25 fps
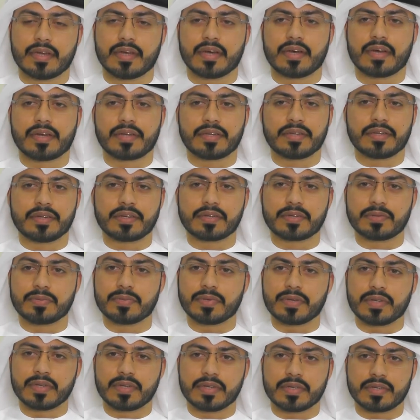حياكم
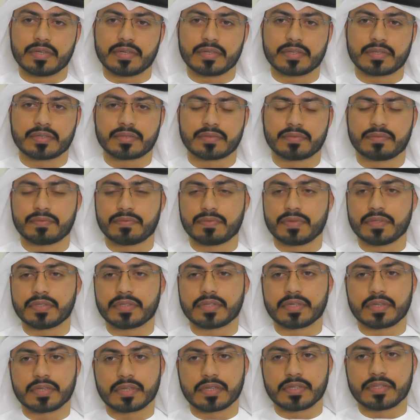الله في
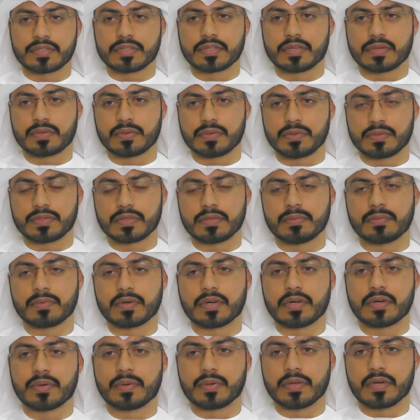شركة شاكوش
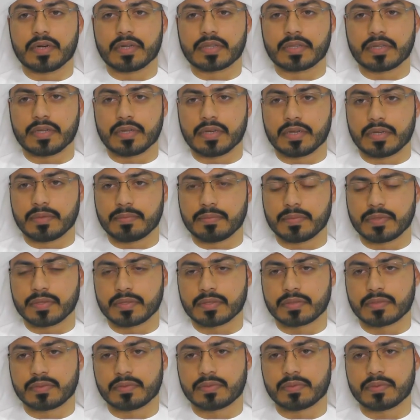المقاولات العامة
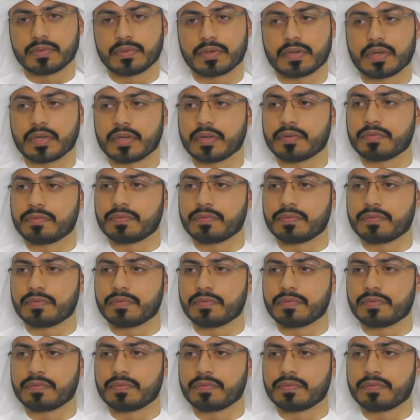ونرحب